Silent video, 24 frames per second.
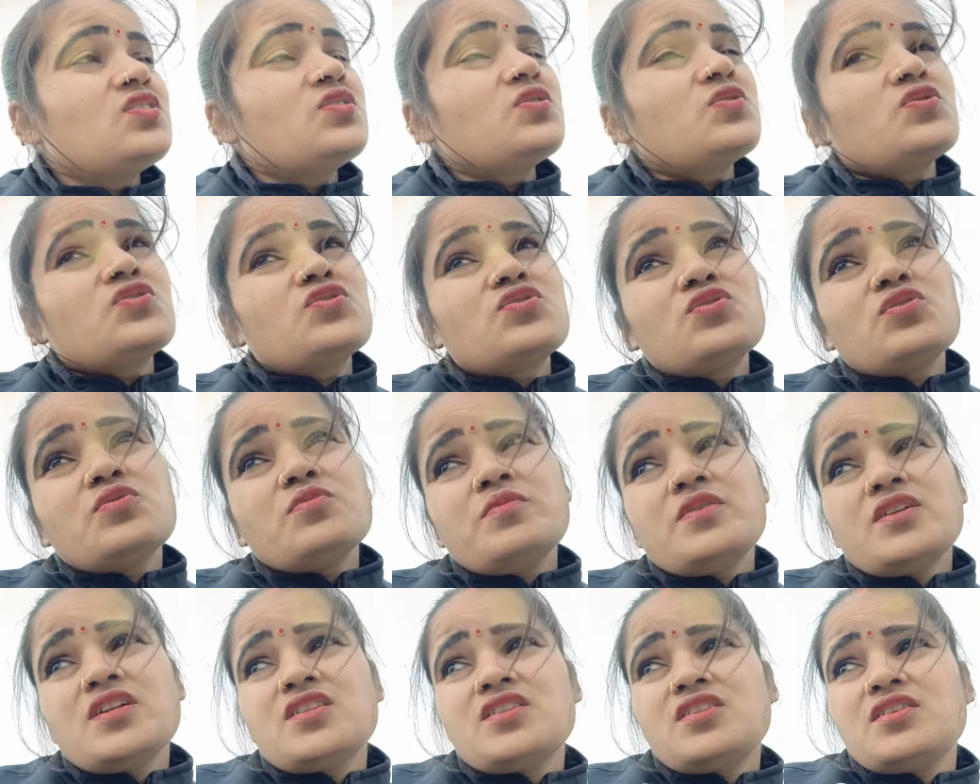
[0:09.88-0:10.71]
दोस्तों
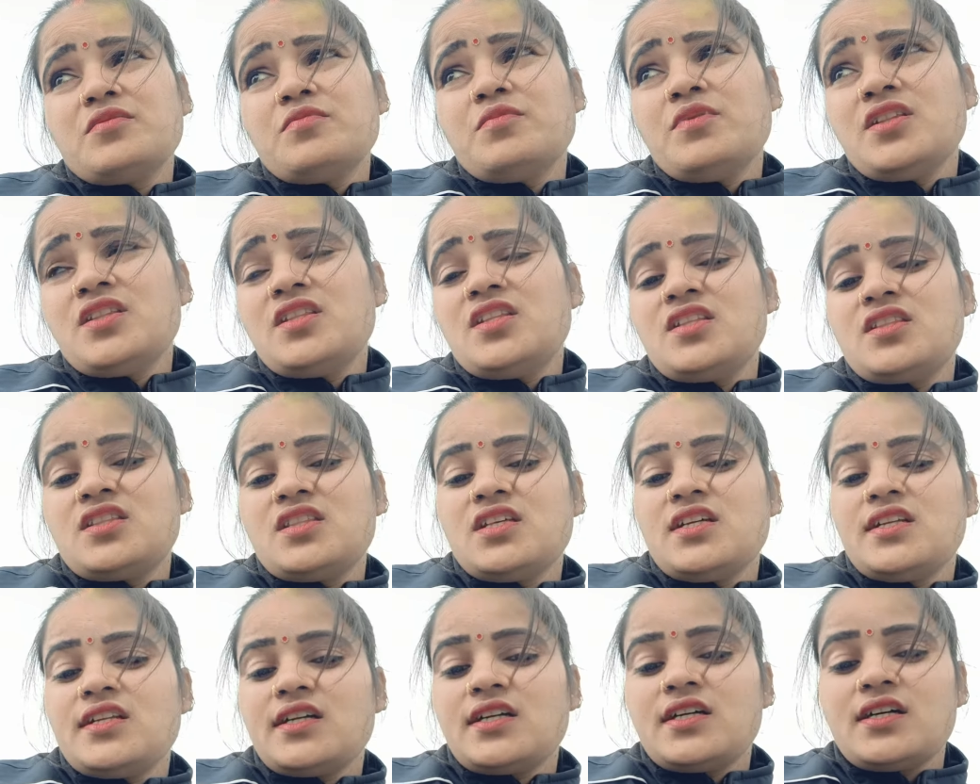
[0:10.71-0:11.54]
मेरा तबीयत
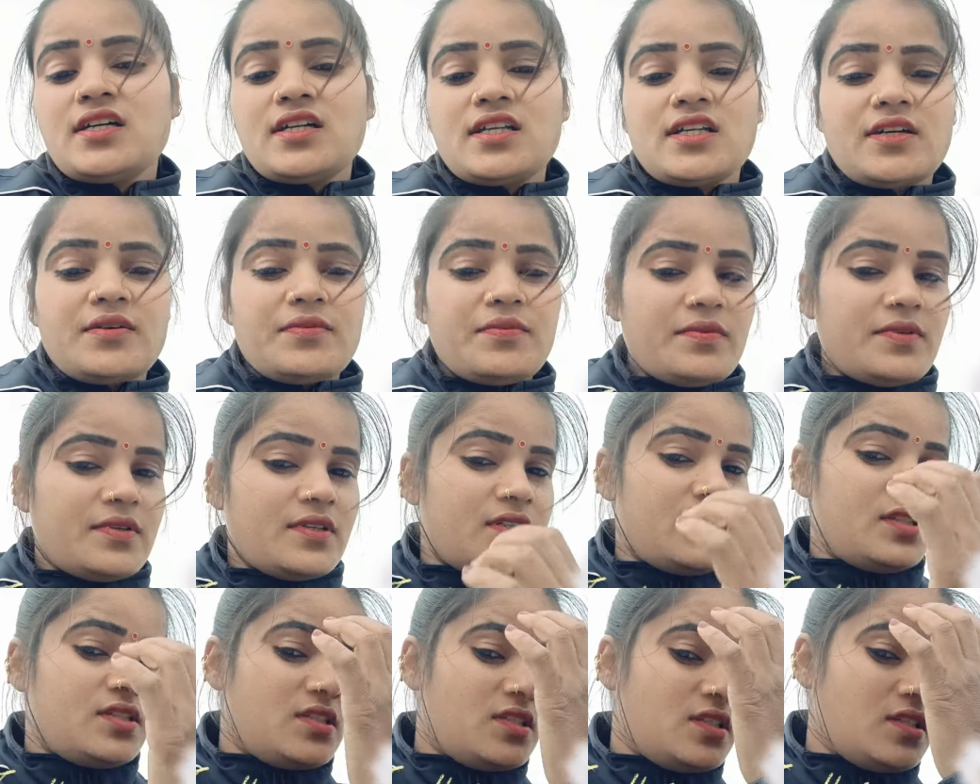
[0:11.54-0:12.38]
इतना ना ख़राब
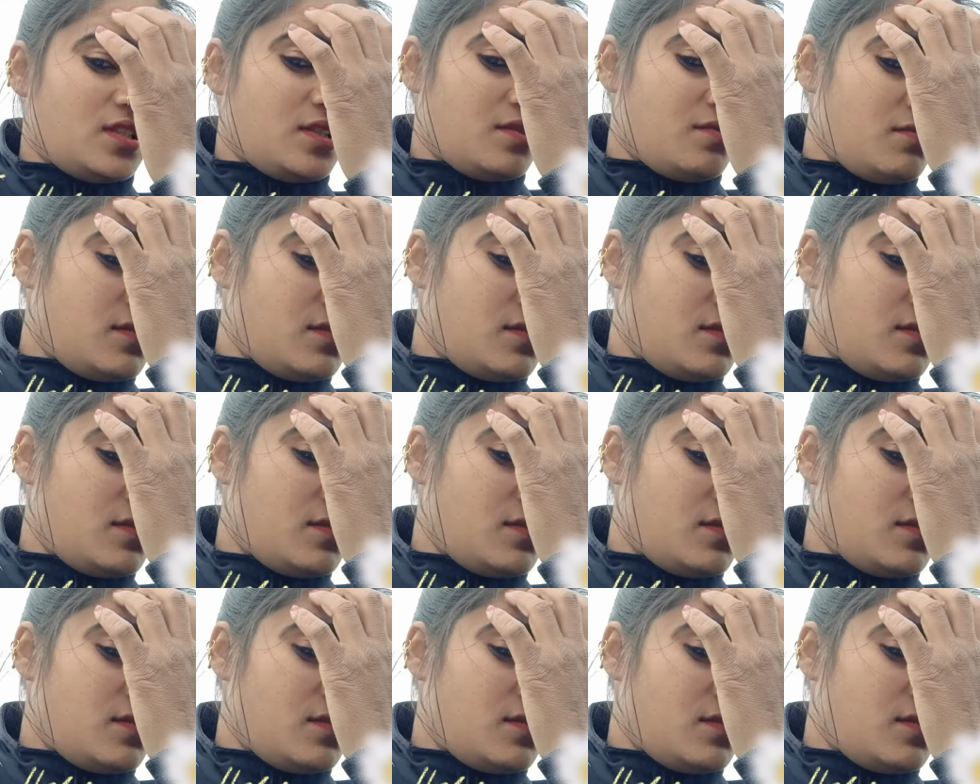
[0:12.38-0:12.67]
है इसलिए